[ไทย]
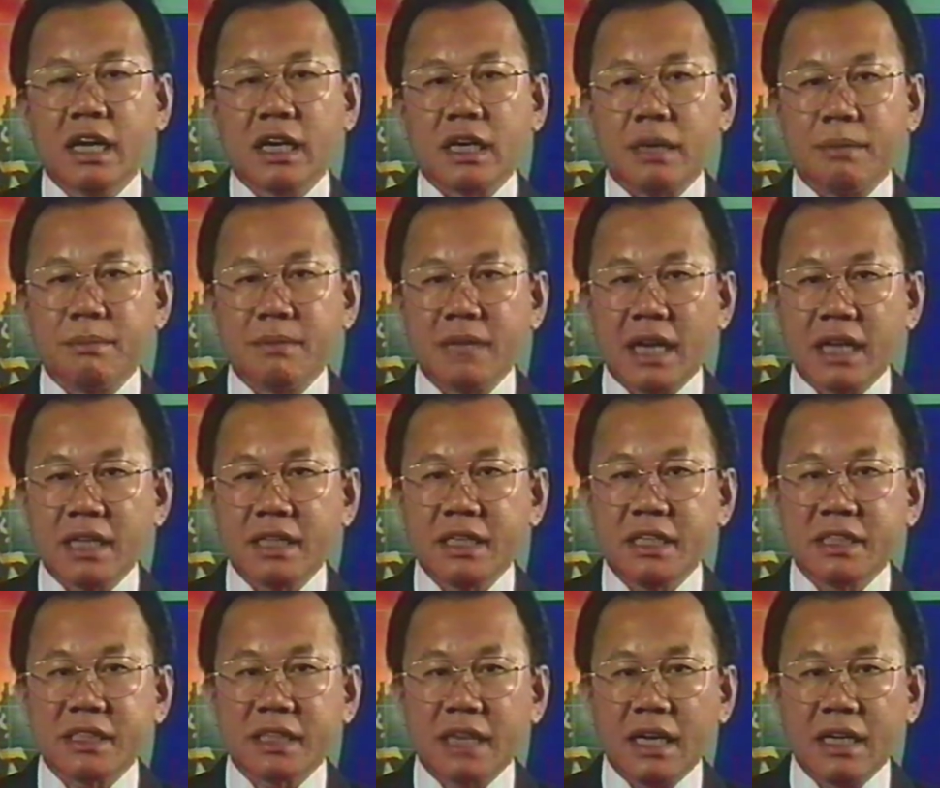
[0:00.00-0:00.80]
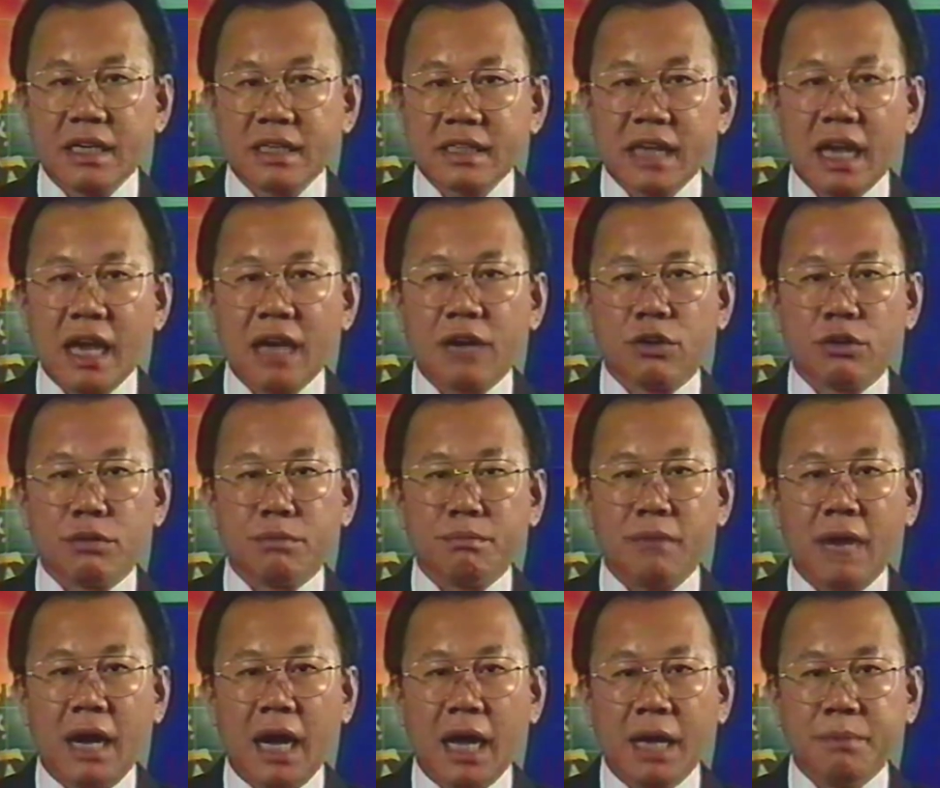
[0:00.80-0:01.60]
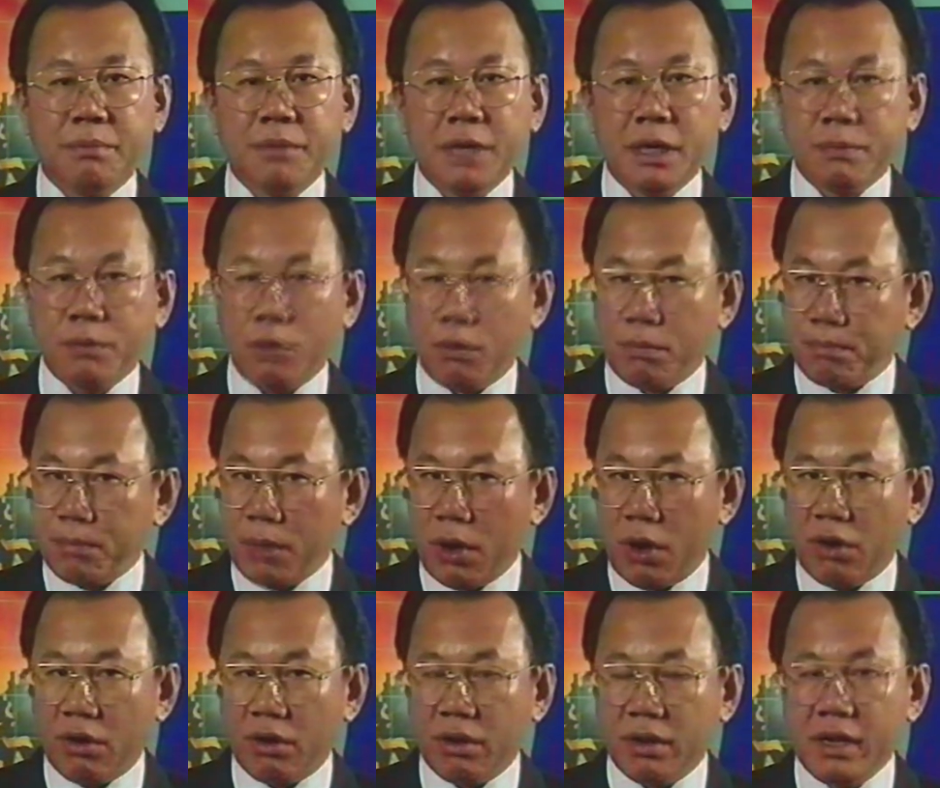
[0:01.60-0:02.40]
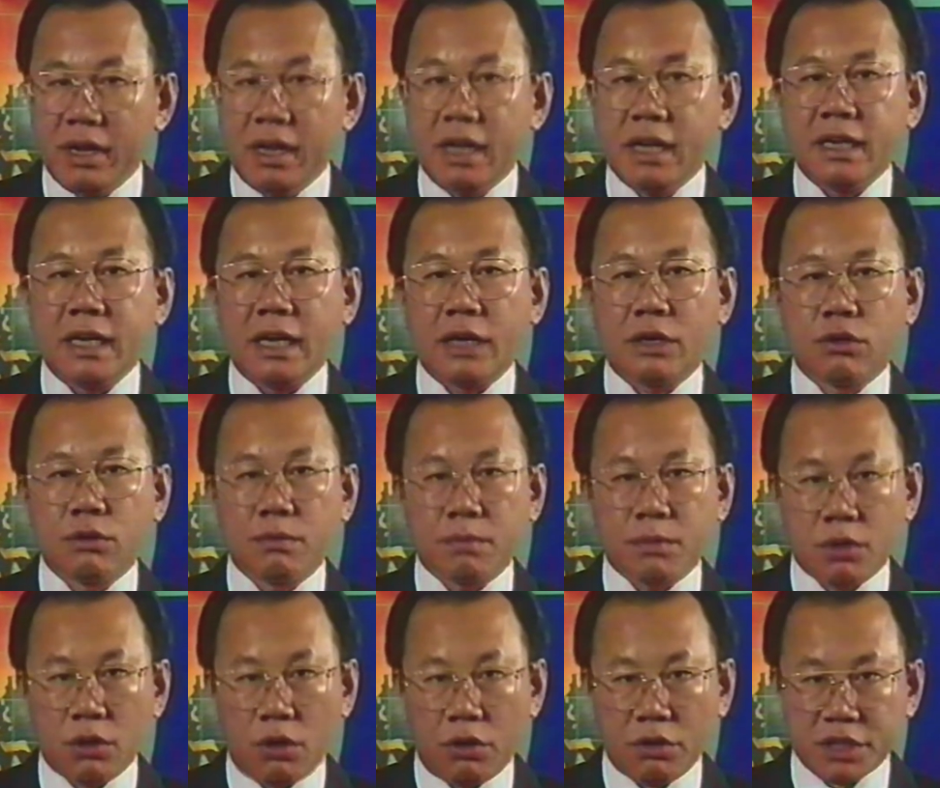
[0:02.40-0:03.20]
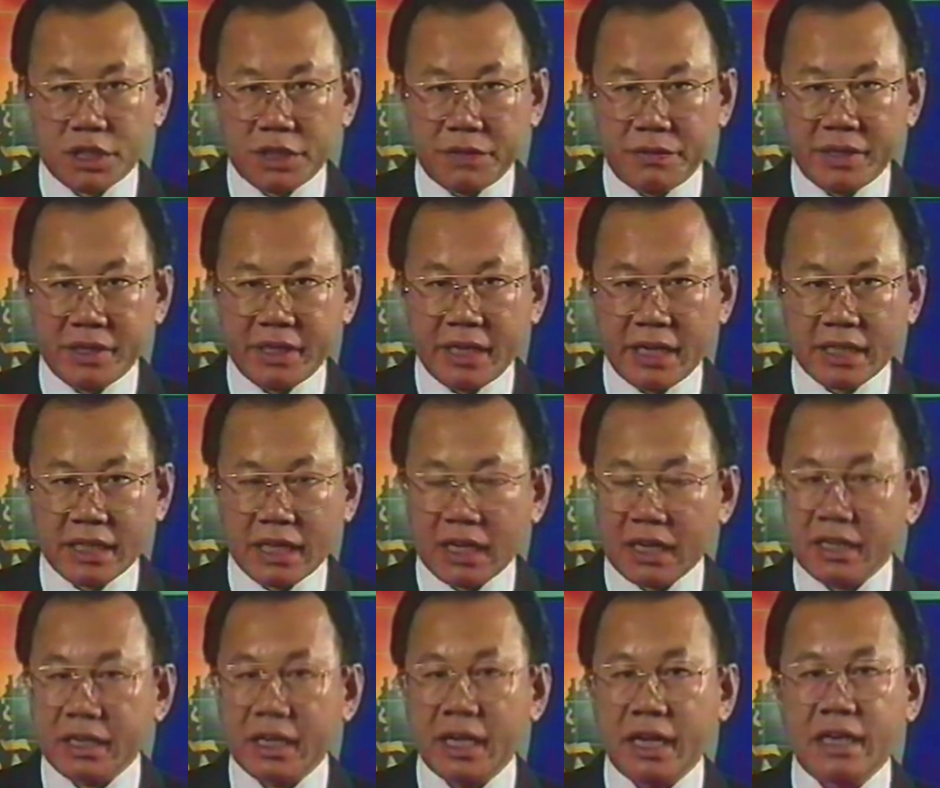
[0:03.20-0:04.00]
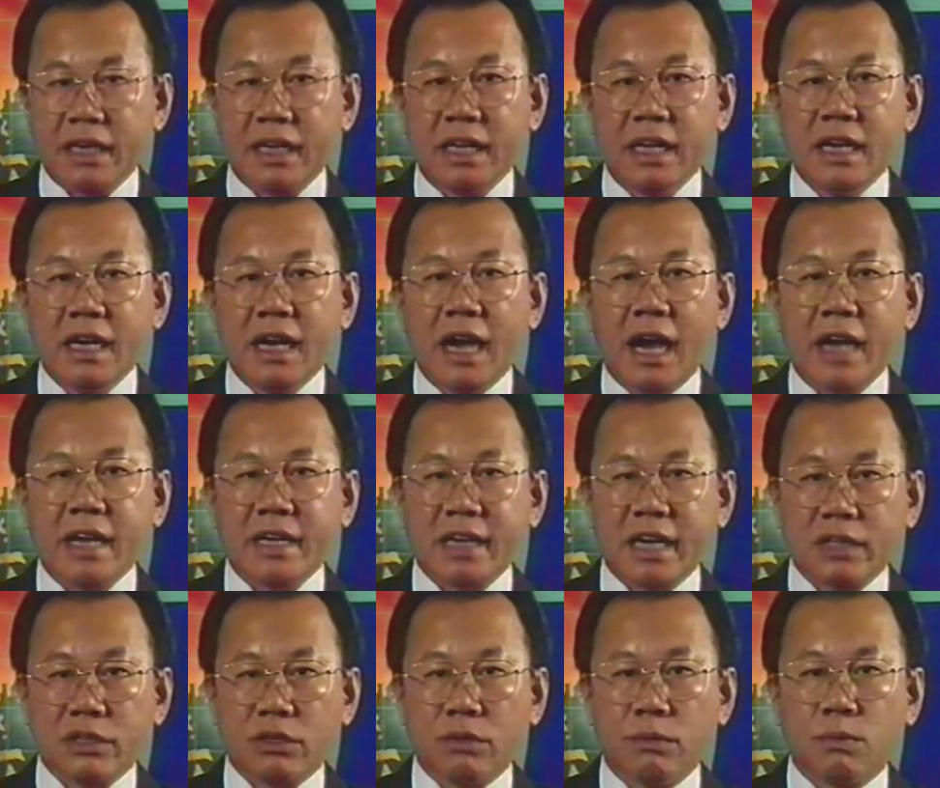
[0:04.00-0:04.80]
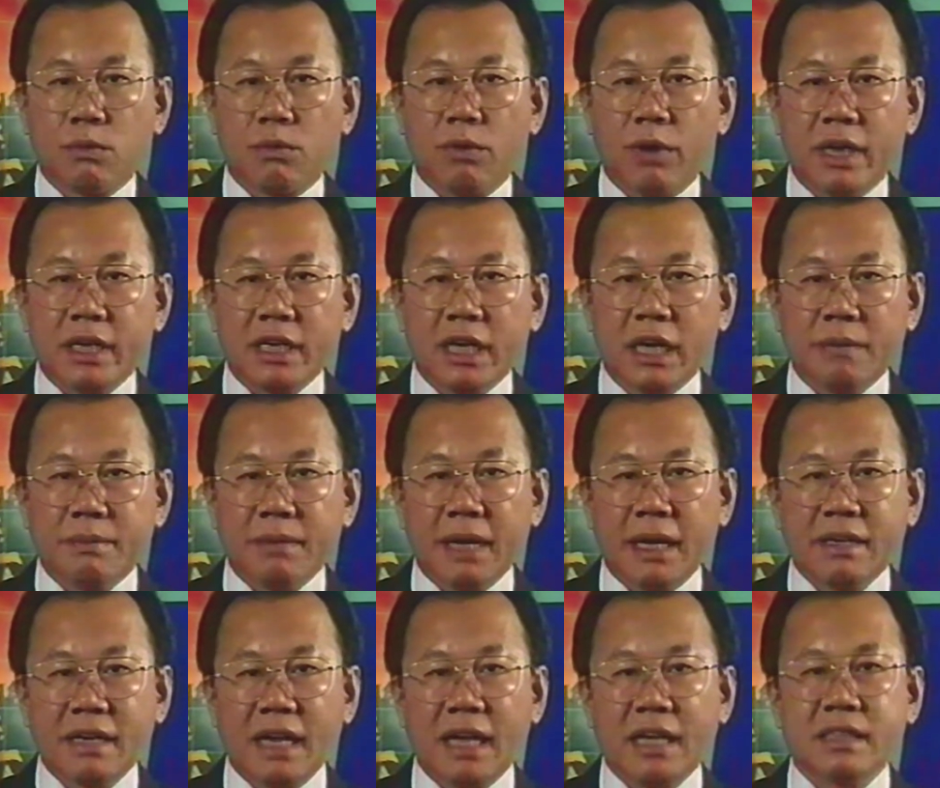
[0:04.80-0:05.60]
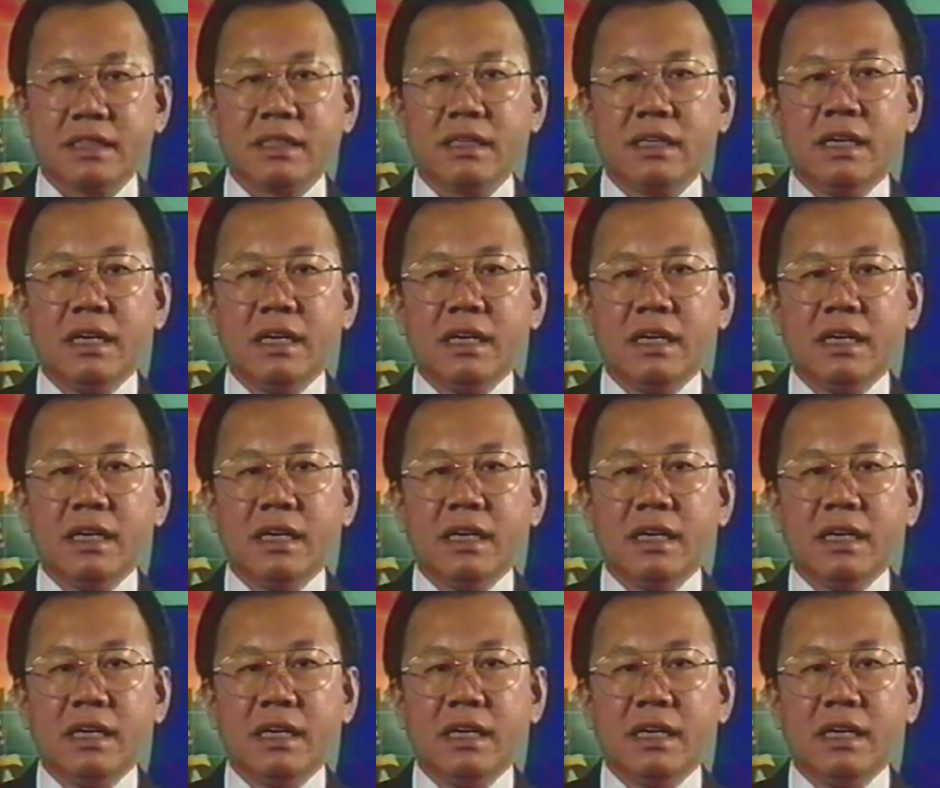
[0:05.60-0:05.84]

กำลังที่จะร่างกฎหมายเพื่อปกป้องและคุ้มครองชีวิตเด็กนักเรียนให้รัดกุมกว่าเดิมแล้วนั้น